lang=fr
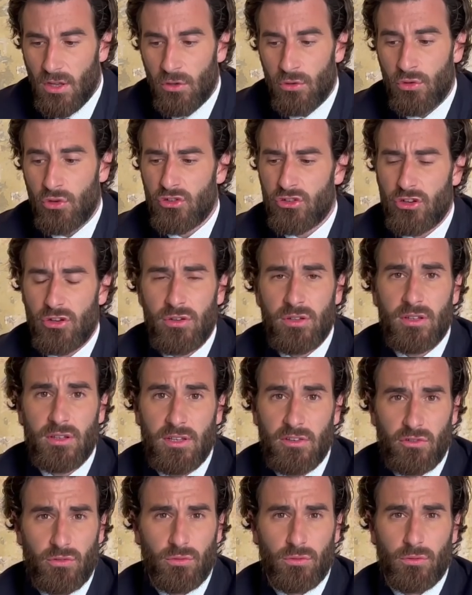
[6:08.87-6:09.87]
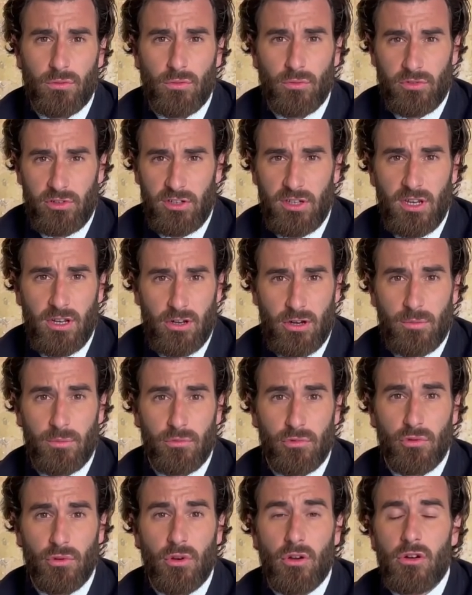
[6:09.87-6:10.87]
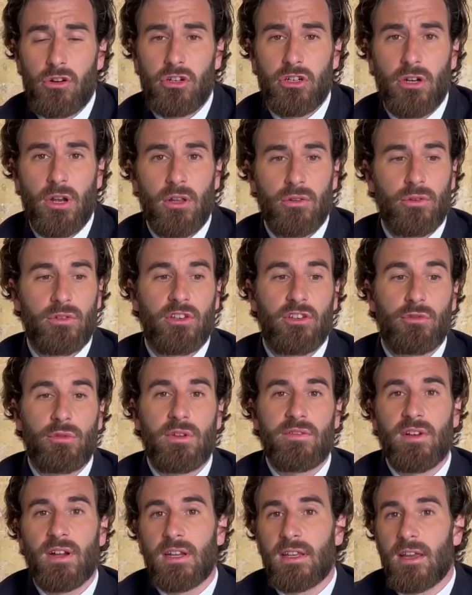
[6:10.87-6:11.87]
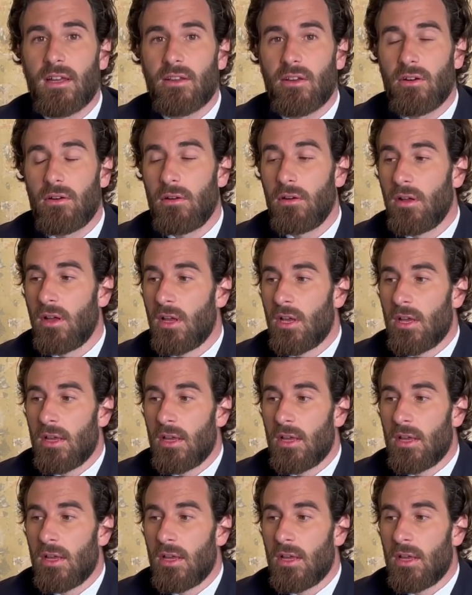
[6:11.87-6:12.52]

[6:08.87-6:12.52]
de jeunes qui se considèrent comme de gauche, de 18-24 ans,